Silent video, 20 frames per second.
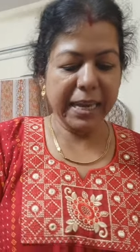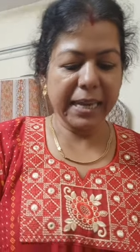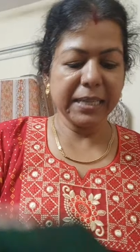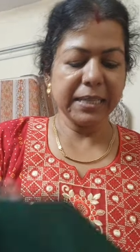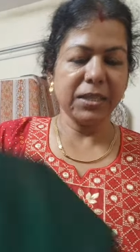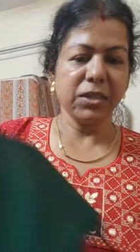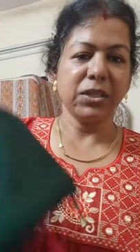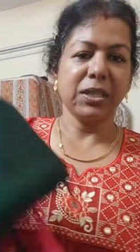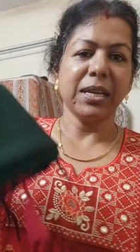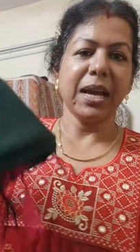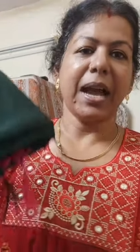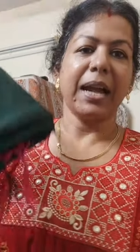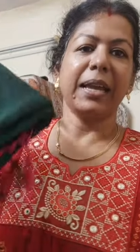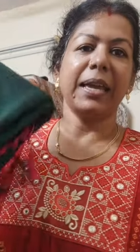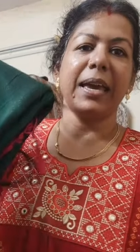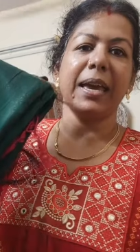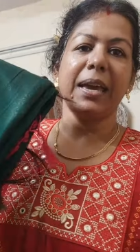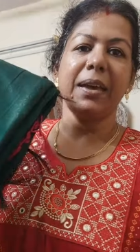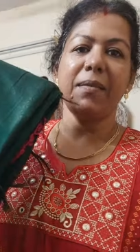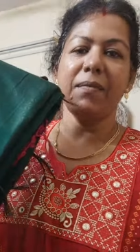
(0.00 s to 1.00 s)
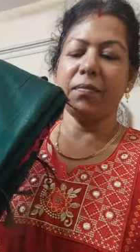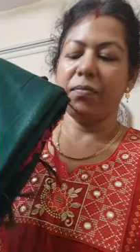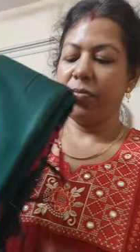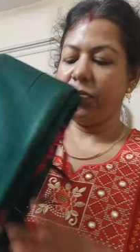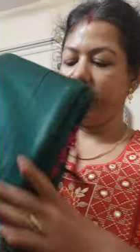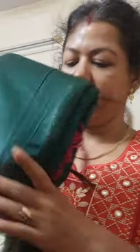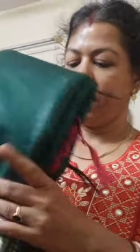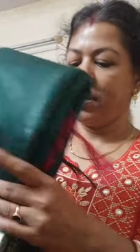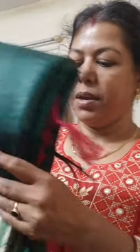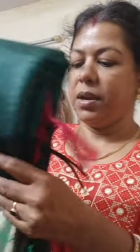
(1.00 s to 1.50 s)
ये जो साड़ी है
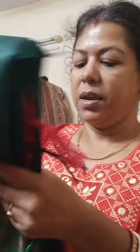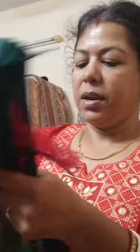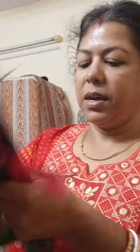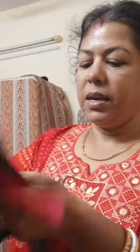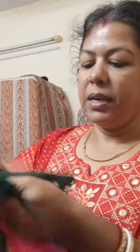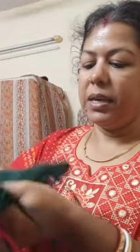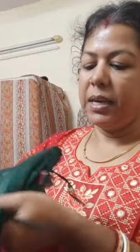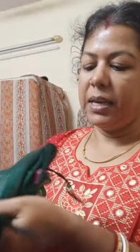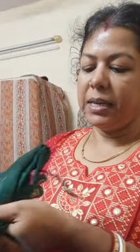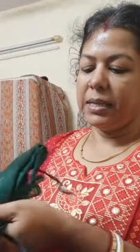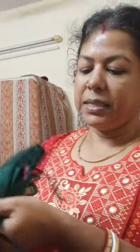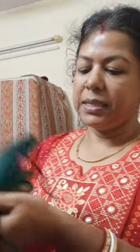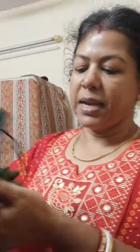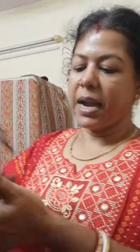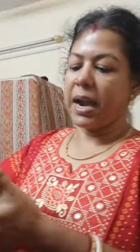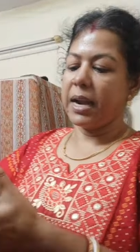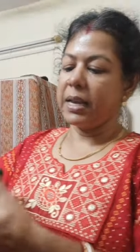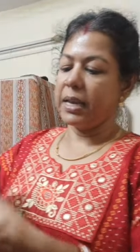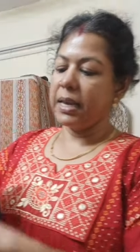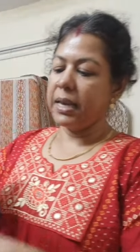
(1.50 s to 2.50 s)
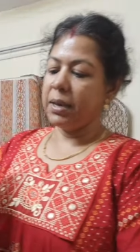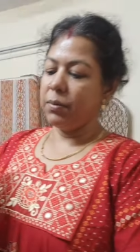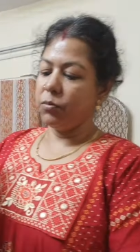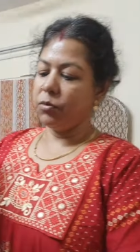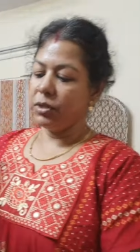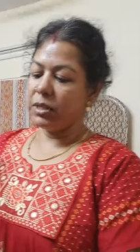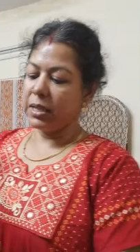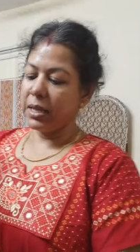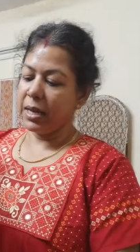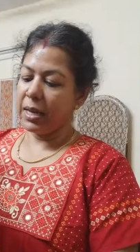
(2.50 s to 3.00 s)
ये साड़ी
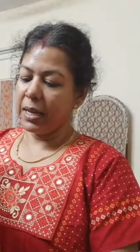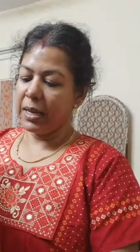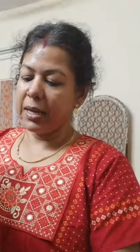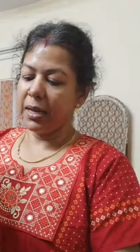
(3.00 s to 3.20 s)
मुझे